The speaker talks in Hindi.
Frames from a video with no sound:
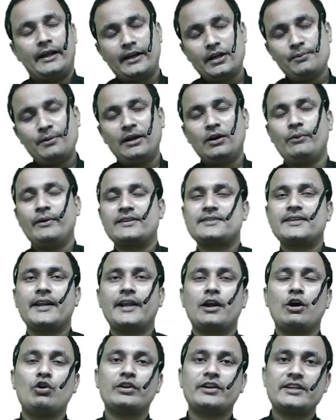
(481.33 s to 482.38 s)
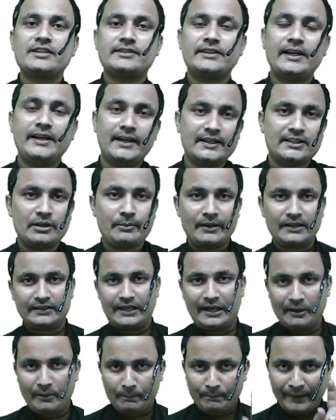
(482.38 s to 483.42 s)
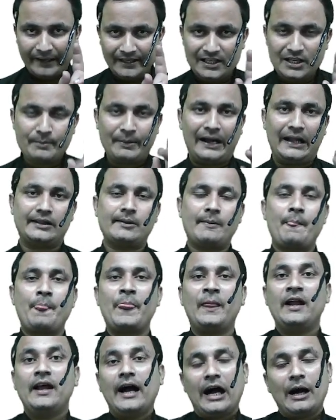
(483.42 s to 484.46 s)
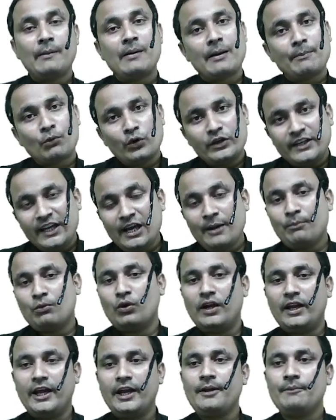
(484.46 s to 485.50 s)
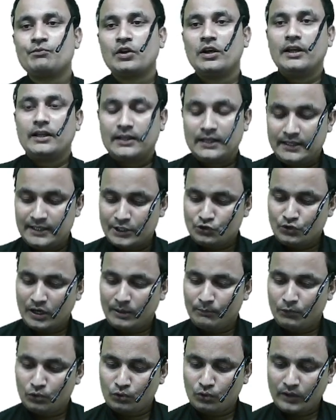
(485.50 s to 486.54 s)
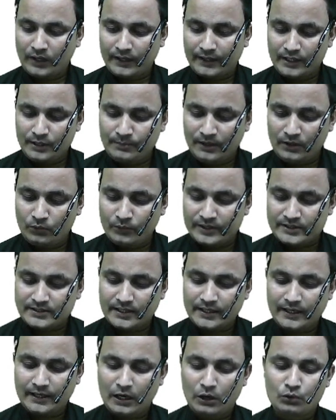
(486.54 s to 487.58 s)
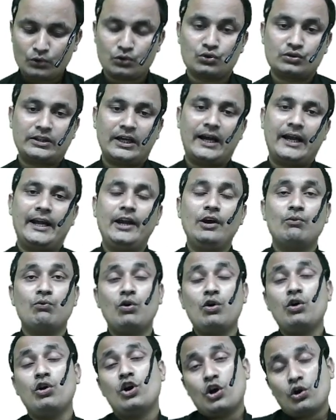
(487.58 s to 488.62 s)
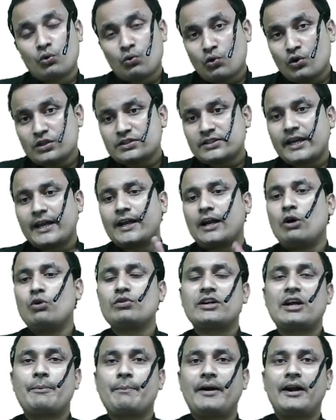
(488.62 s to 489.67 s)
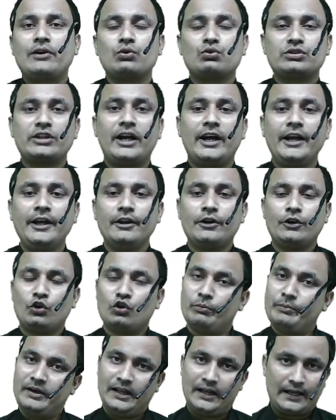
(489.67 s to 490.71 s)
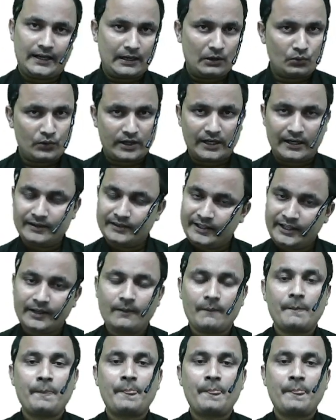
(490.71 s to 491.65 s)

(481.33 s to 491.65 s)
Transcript: रिवेल्युएशन अकाउंट किस तरीके से बनता है पहली बात हम आपको ये बोले कि ये जो हम लोगों का रिवेल्युएशन अकाउंट होता है वो कौन सा अकाउंट का पार्ट होता है नॉमिनल अकाउंट का ठीक